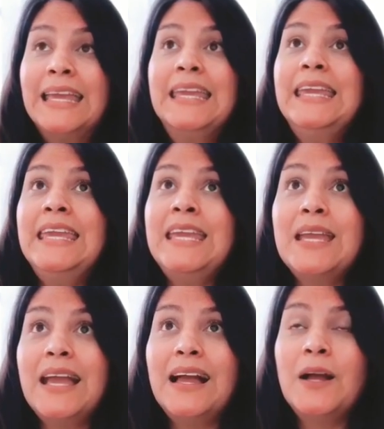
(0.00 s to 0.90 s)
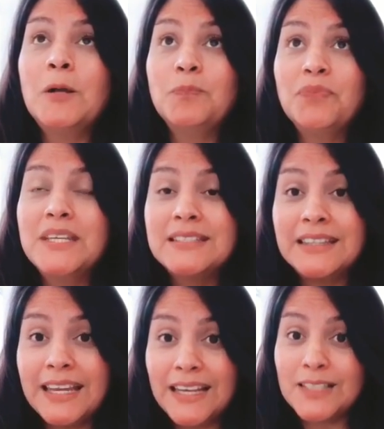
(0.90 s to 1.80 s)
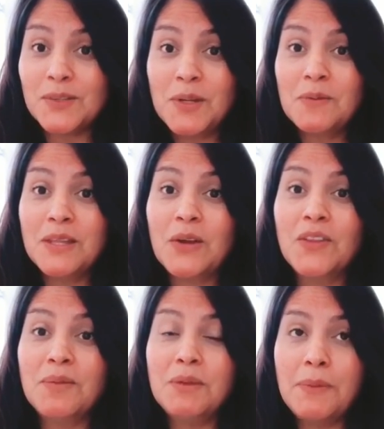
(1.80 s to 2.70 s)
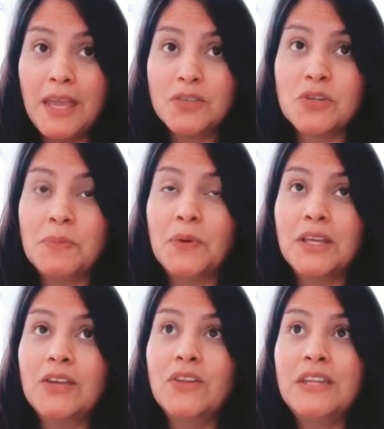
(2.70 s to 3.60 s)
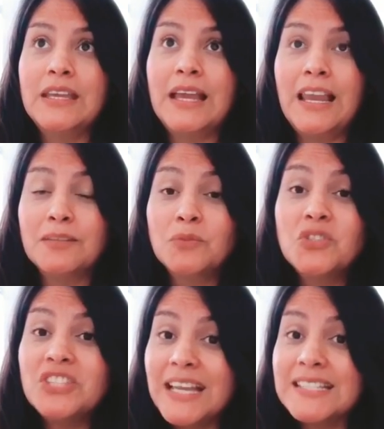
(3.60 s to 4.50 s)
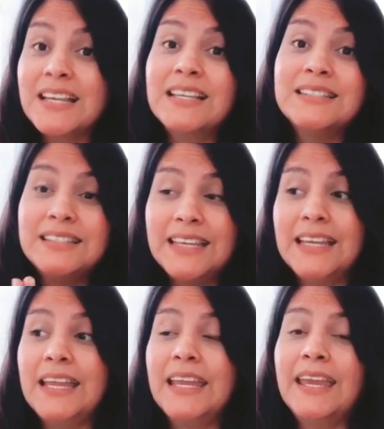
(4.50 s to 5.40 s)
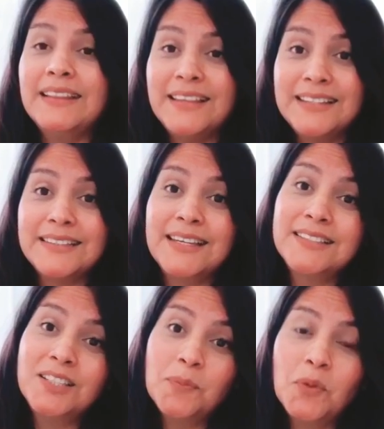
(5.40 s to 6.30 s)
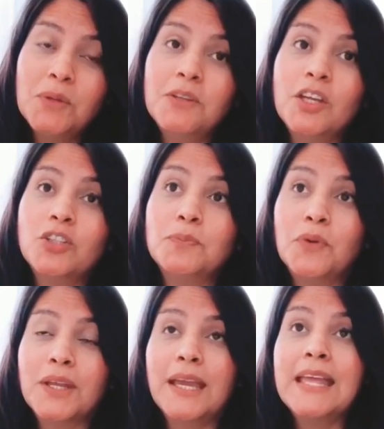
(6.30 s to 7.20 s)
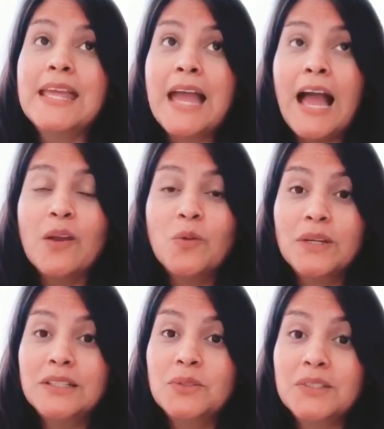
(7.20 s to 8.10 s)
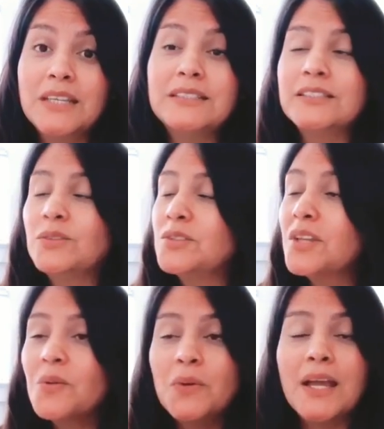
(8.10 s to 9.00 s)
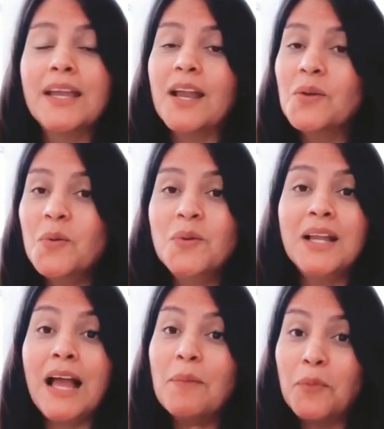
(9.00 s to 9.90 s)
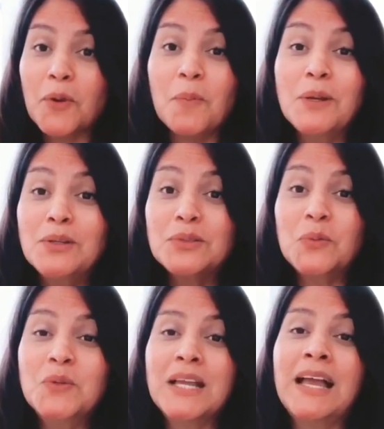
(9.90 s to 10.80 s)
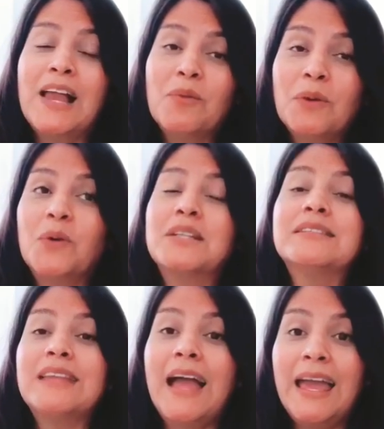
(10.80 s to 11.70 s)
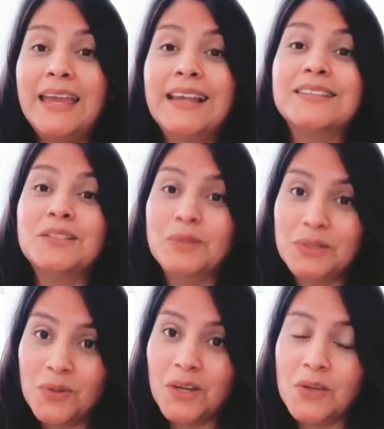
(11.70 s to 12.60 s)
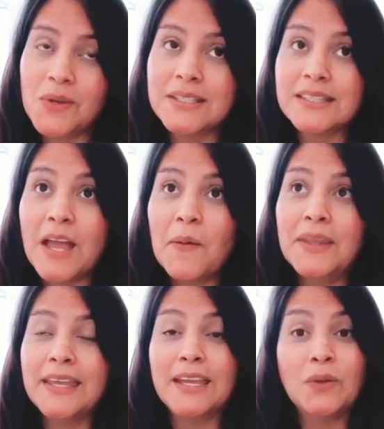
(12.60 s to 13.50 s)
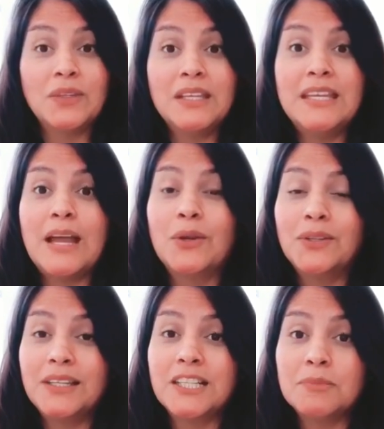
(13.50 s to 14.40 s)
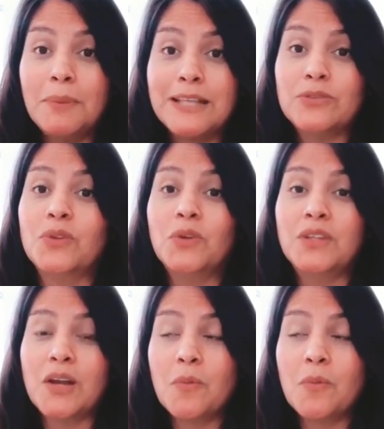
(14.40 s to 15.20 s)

Y ah, quise traerles hoy el video de mi pantry porque yo dije a las muchachas les tiene que interesar este tipo de videos porque algunas de ustedes estoy segura que alguna, ah, por lo menos una, a lo mejor está en la situación que yo estaba de que no tenía o no tenía espacio donde